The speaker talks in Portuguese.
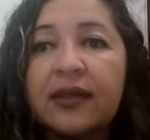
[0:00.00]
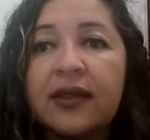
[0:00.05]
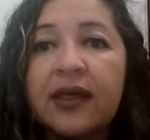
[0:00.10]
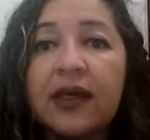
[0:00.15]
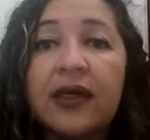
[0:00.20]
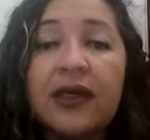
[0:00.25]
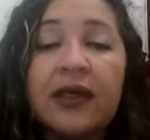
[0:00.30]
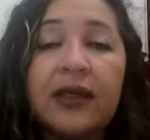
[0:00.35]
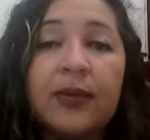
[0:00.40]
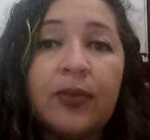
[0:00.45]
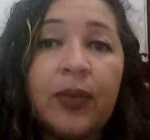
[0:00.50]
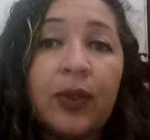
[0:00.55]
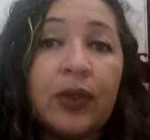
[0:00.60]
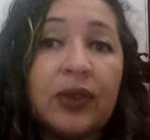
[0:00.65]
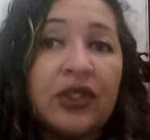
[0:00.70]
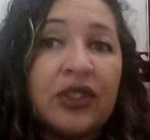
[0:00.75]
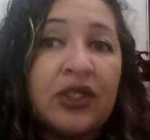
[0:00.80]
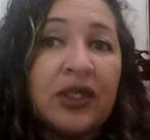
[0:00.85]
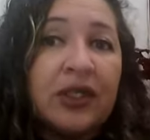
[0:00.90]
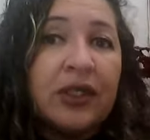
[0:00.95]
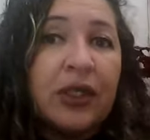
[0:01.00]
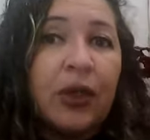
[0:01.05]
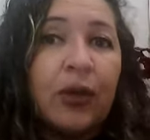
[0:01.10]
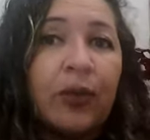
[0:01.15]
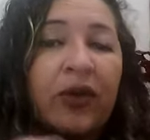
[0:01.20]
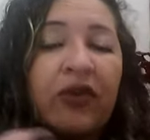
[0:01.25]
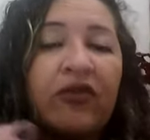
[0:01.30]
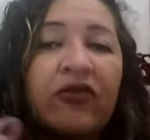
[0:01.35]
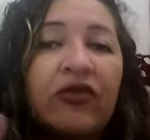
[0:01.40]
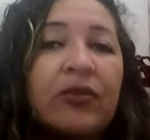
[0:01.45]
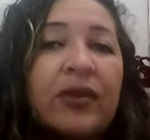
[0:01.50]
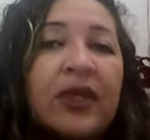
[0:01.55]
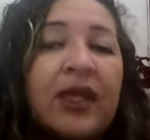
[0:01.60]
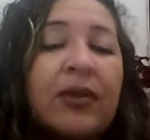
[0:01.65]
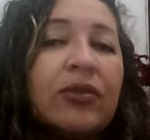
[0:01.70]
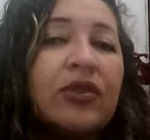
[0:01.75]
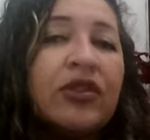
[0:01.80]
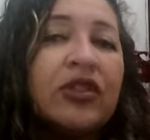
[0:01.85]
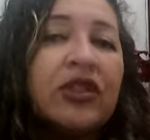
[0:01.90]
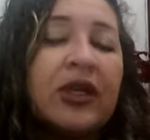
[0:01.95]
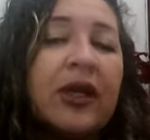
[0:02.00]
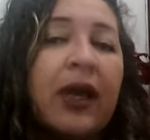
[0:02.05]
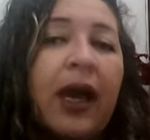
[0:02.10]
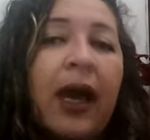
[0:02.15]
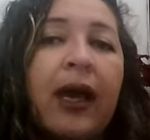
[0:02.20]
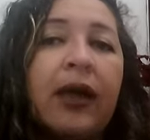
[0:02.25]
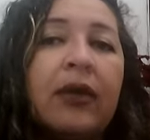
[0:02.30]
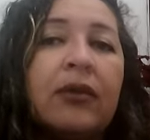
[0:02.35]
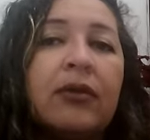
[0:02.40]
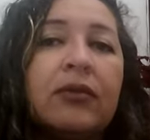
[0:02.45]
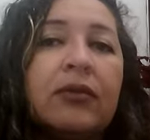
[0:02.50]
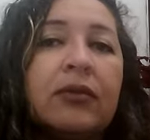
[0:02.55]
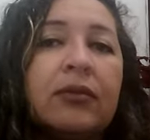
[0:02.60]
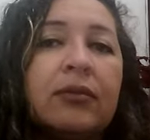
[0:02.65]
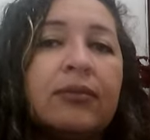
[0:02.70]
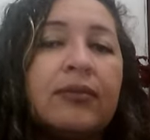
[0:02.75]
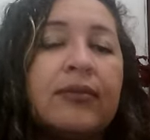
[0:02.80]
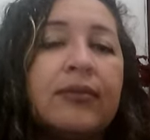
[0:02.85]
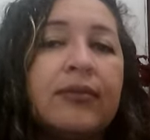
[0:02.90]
quem podia ter um perfume da Boticário